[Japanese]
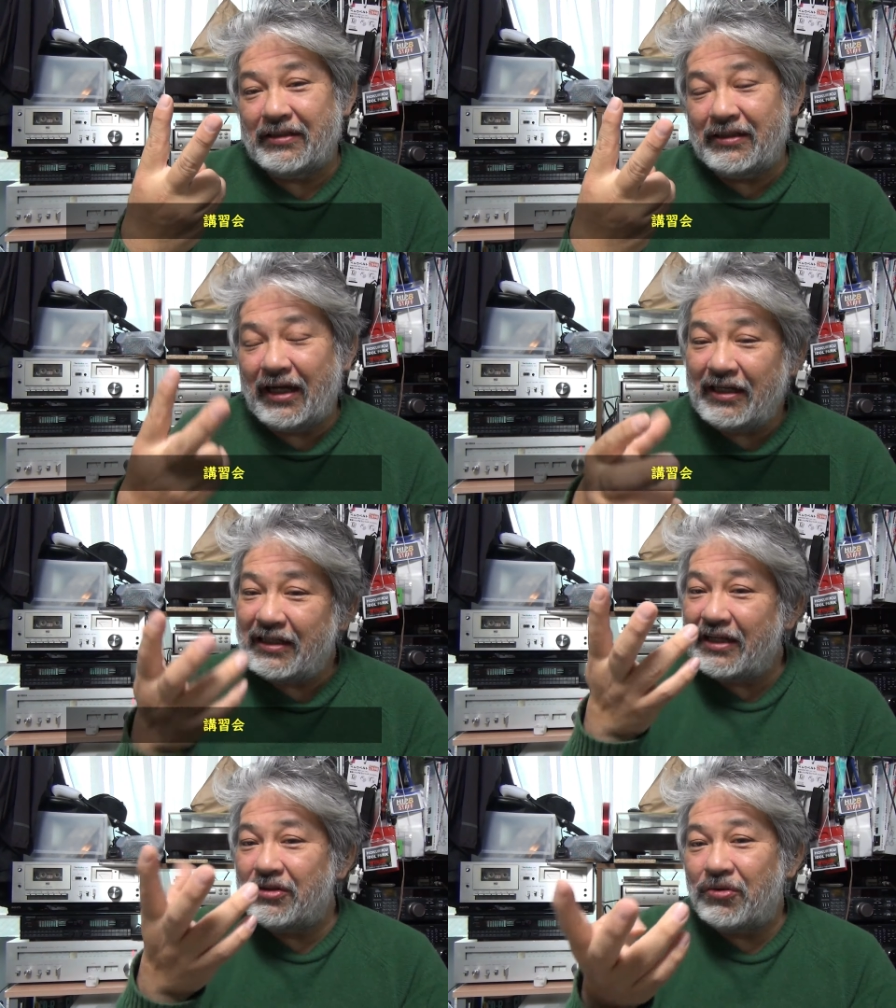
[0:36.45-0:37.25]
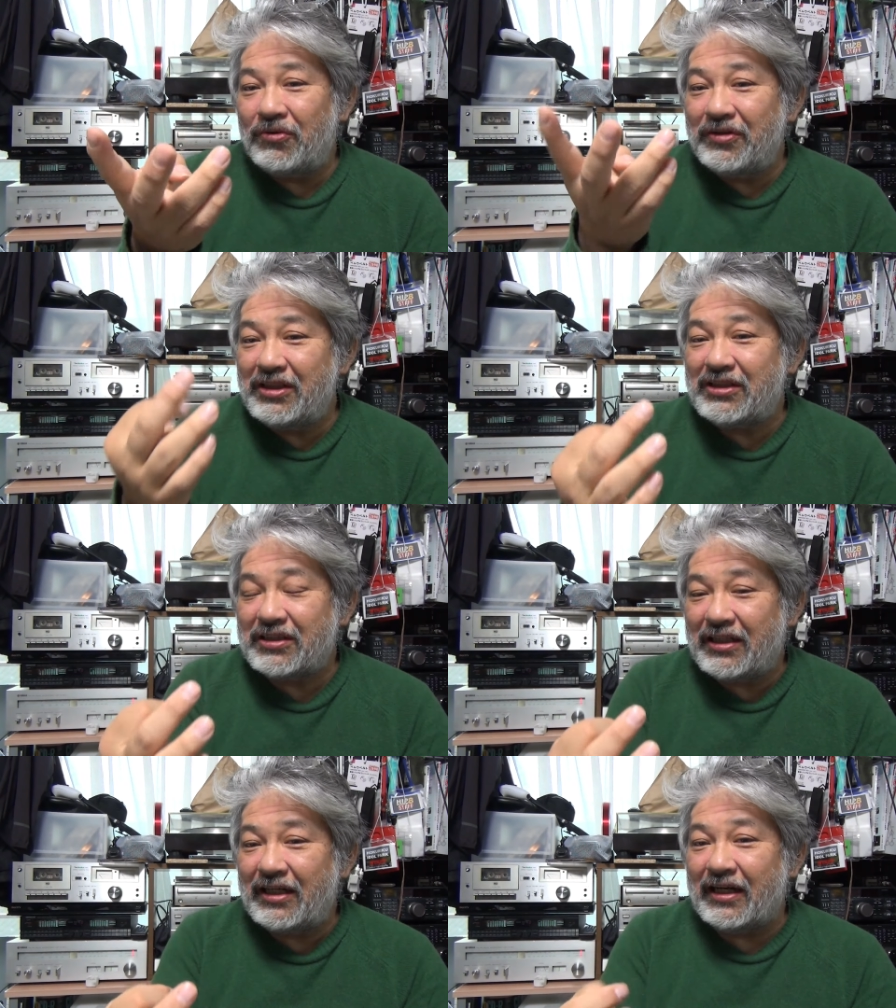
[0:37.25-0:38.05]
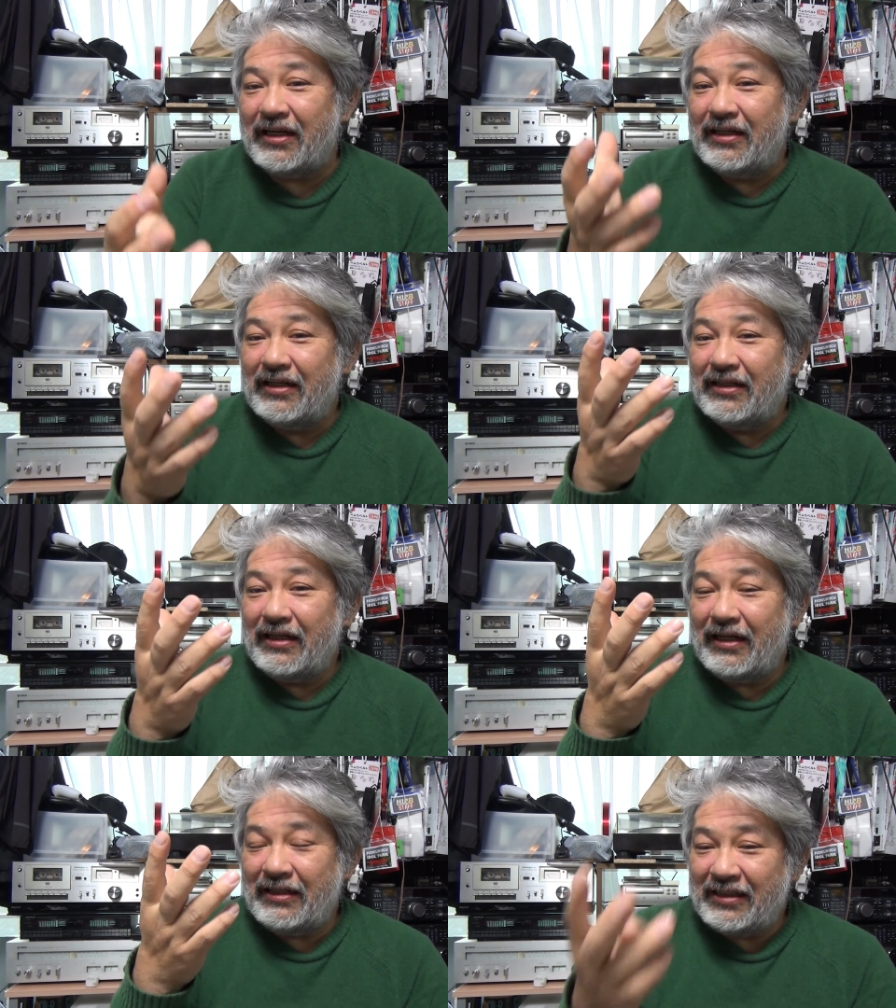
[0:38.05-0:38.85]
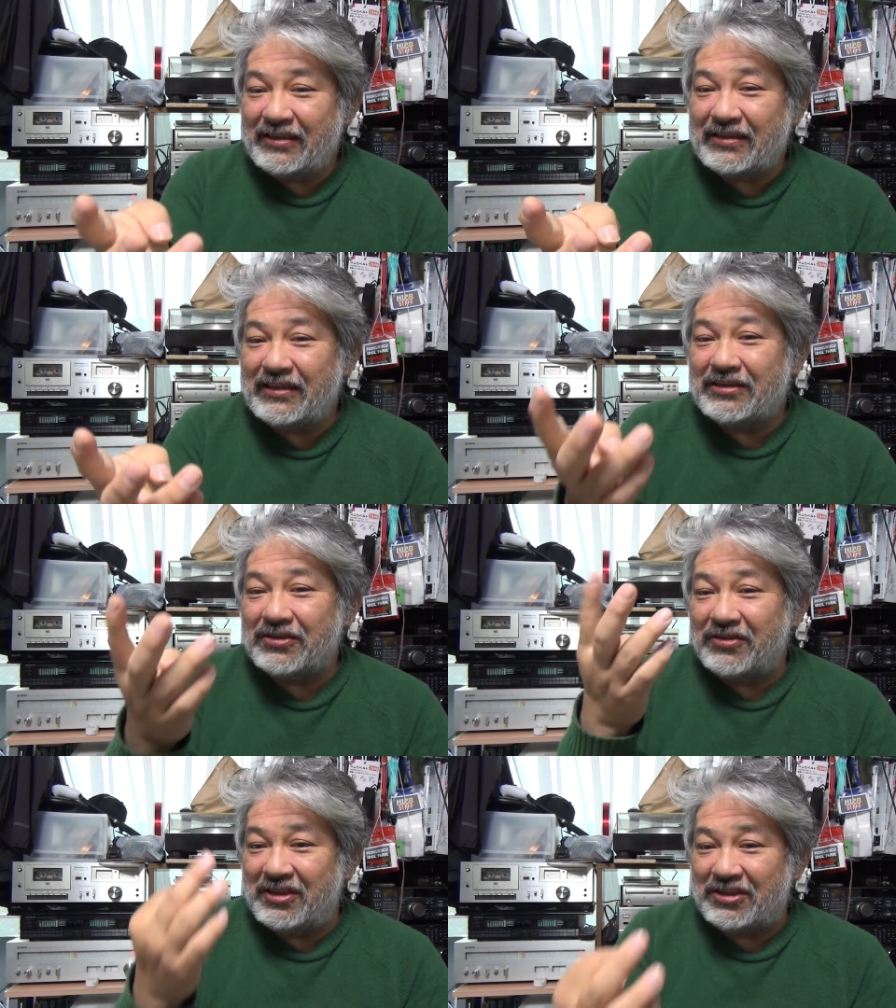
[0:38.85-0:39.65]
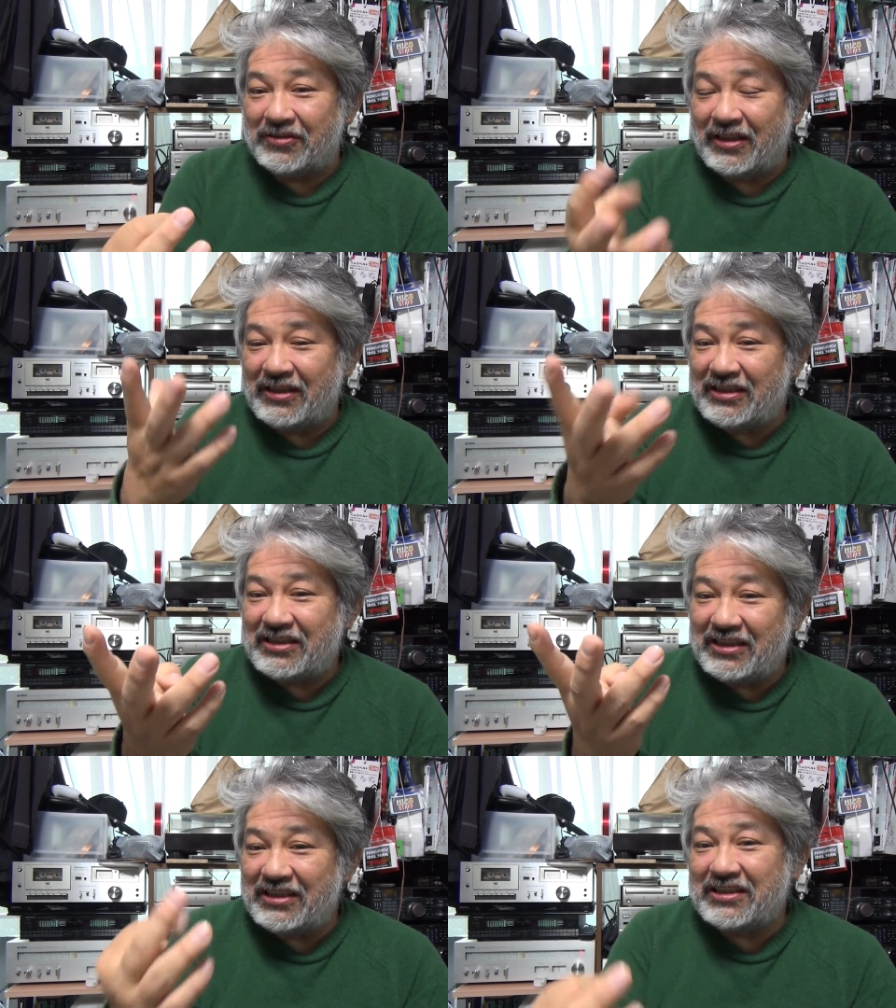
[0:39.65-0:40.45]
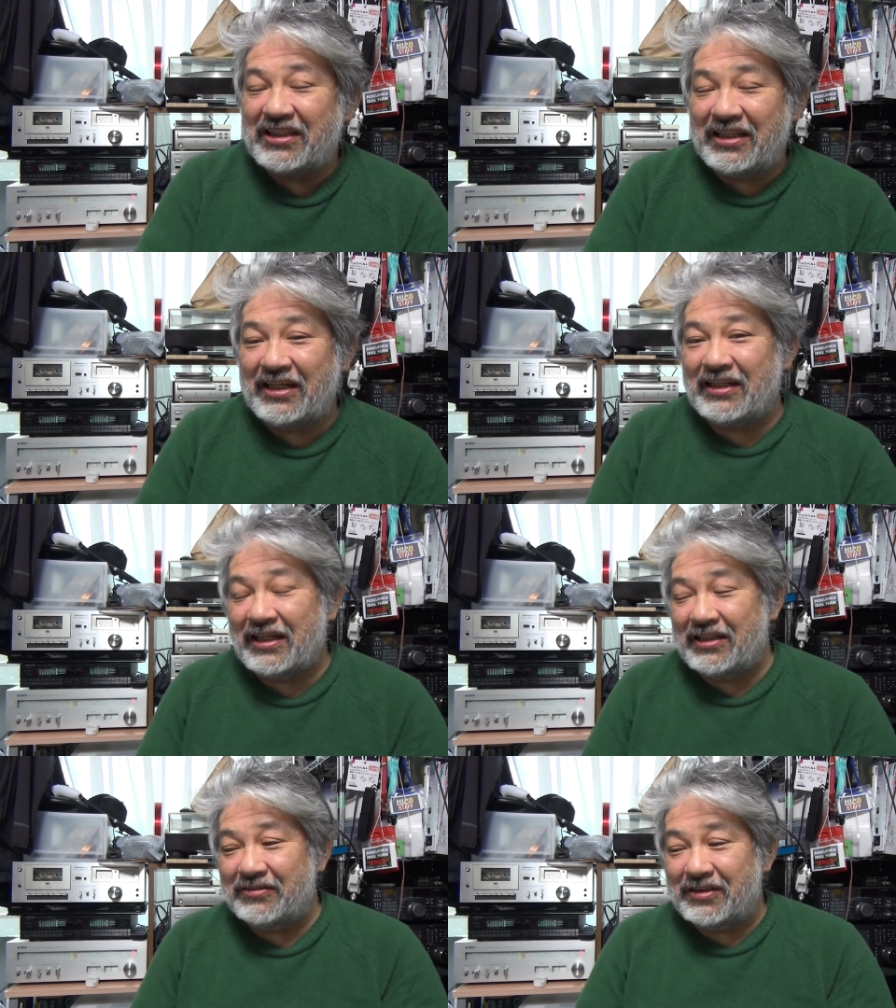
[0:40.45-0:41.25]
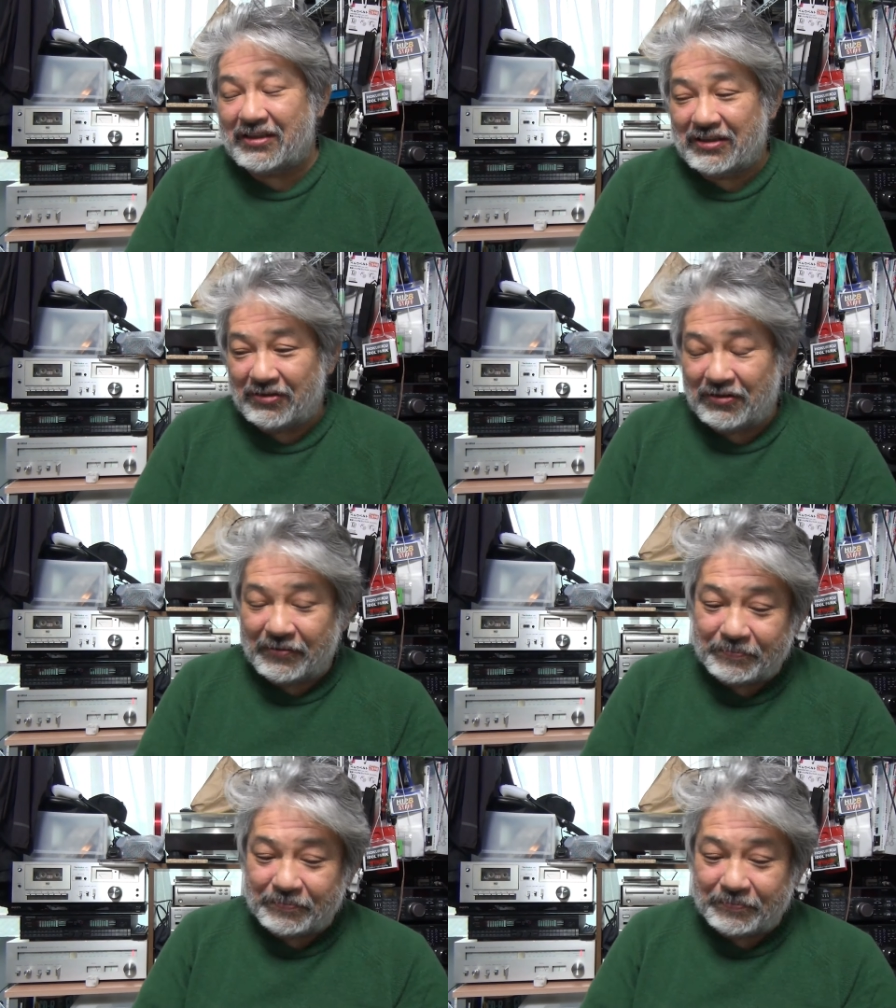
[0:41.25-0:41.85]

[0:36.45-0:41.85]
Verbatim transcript: で大体同日か、えー、日次の日曜で日日でねできるんですけど